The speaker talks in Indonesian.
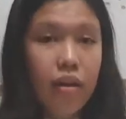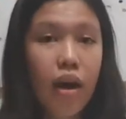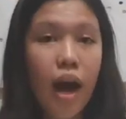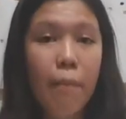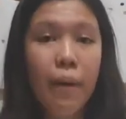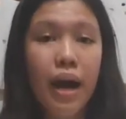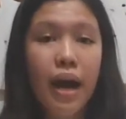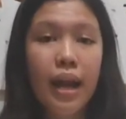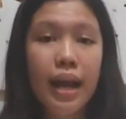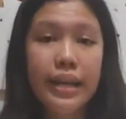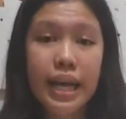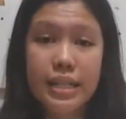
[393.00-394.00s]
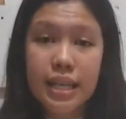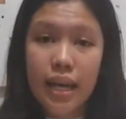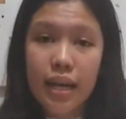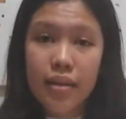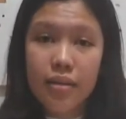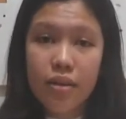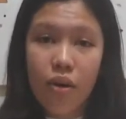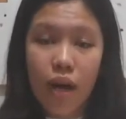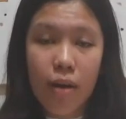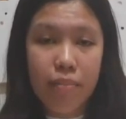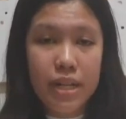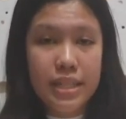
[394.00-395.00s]
Apakah landasan
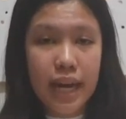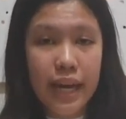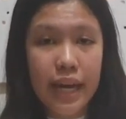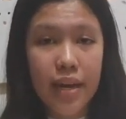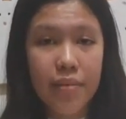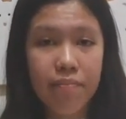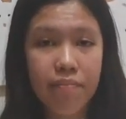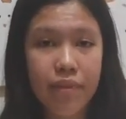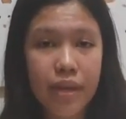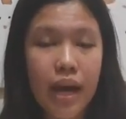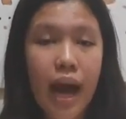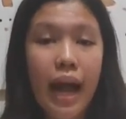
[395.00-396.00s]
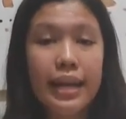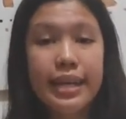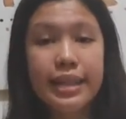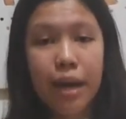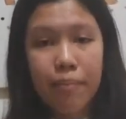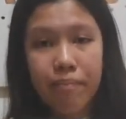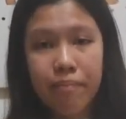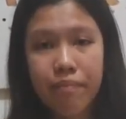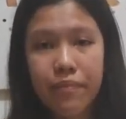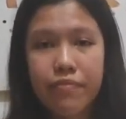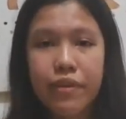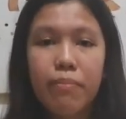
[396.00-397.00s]
orang percaya Alkitab,
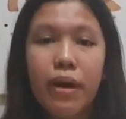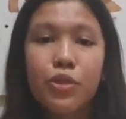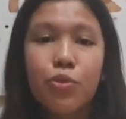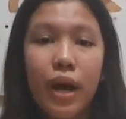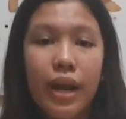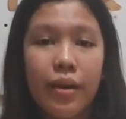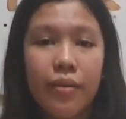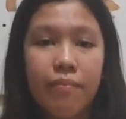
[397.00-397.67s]
firman Tuhan?